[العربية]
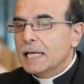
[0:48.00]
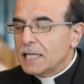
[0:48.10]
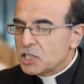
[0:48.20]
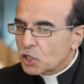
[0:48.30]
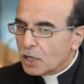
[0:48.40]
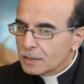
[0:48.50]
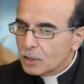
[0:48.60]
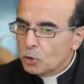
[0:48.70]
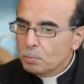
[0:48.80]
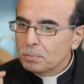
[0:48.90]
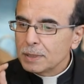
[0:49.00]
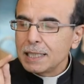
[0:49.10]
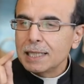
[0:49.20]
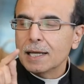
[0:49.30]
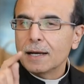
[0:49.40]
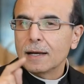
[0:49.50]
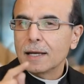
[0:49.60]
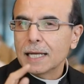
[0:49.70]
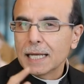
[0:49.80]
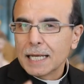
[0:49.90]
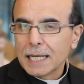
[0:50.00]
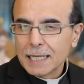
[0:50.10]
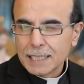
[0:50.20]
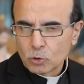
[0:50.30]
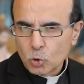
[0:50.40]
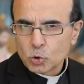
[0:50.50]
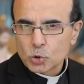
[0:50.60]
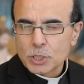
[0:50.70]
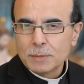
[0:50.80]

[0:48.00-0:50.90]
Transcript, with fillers: ليش قادهم إلى هيرودس